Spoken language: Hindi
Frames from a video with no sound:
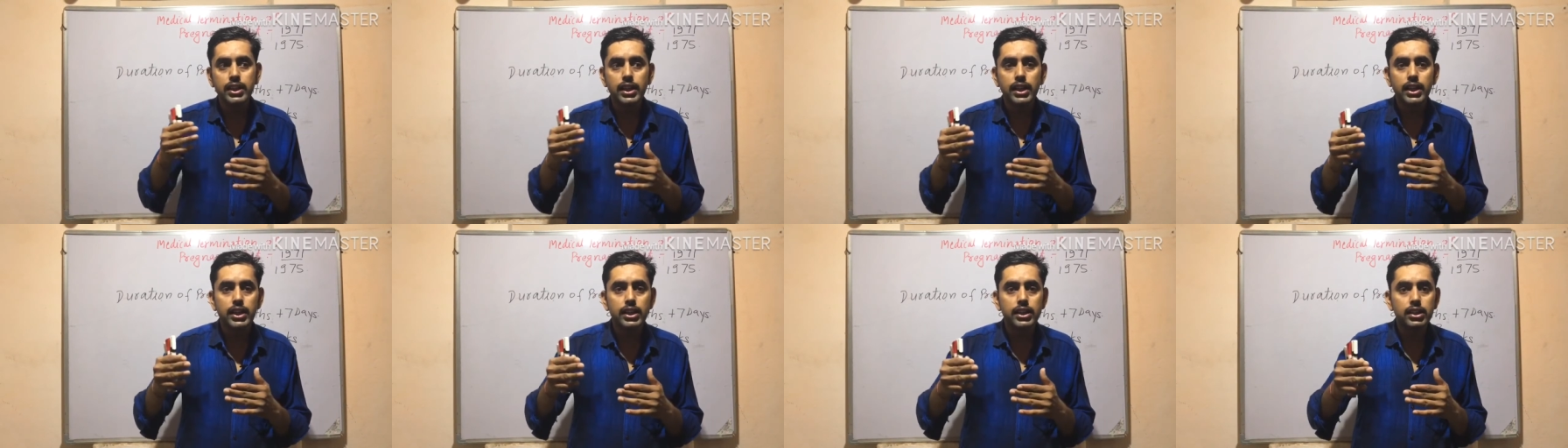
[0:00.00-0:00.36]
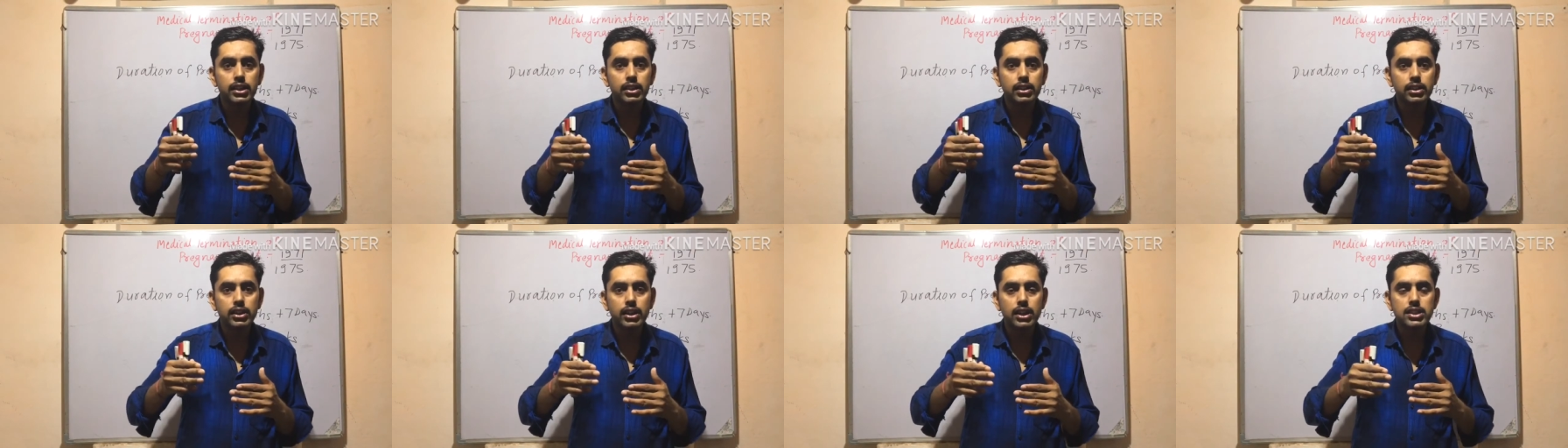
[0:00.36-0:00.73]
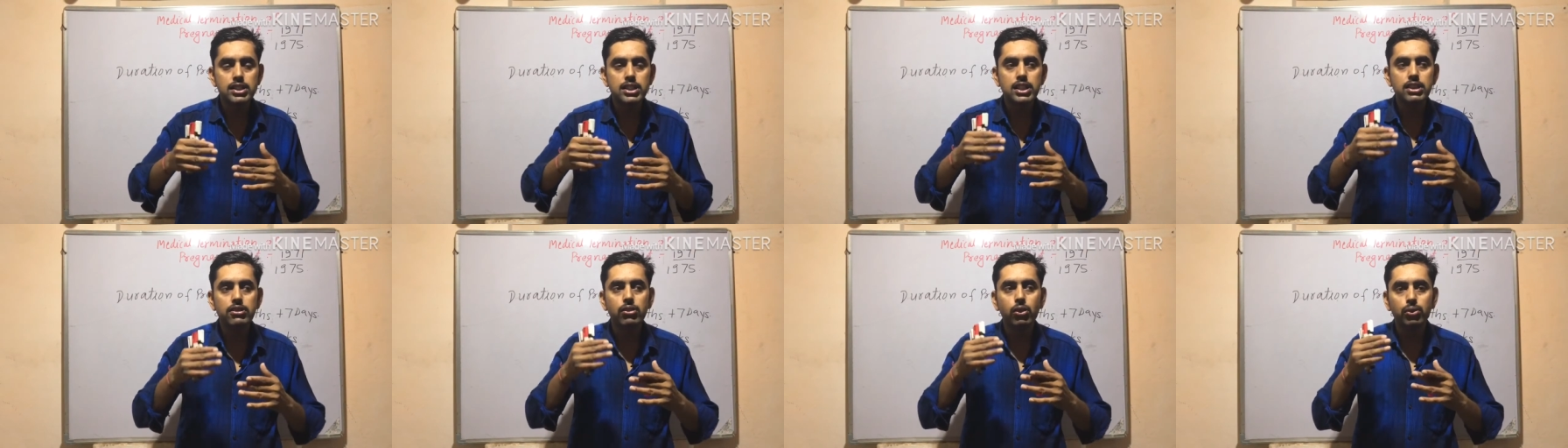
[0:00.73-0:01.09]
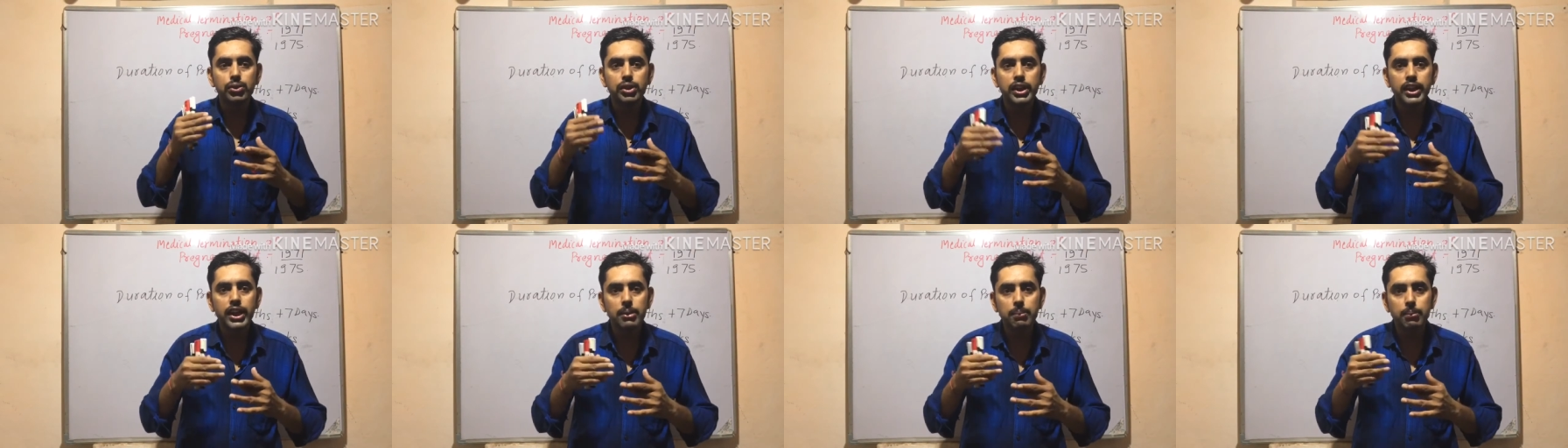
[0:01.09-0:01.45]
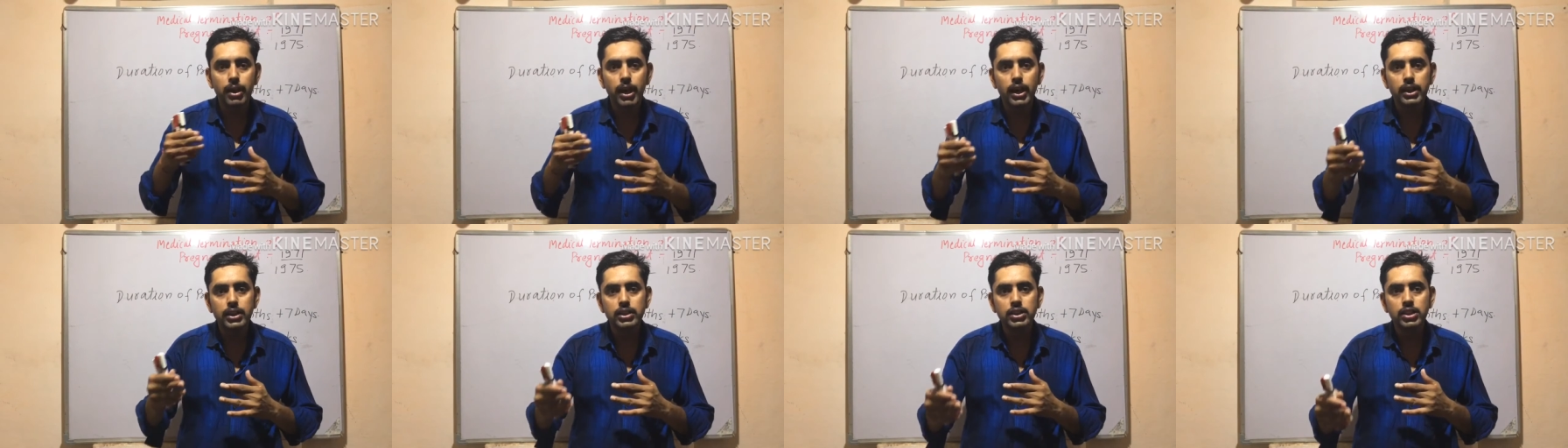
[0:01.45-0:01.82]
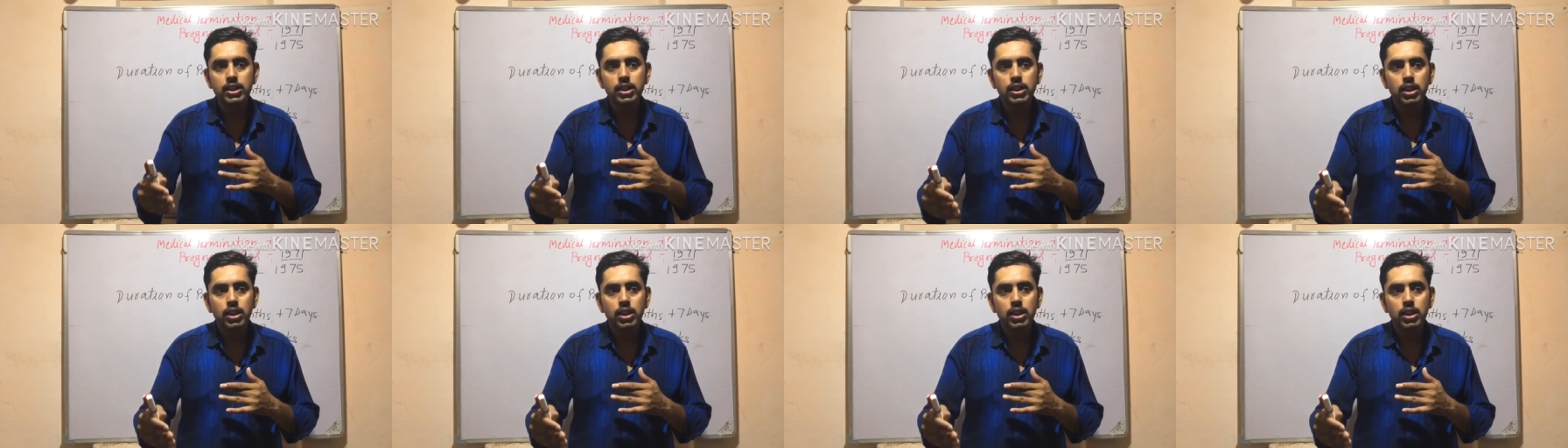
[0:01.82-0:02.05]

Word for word: के कंसीव होने के बाद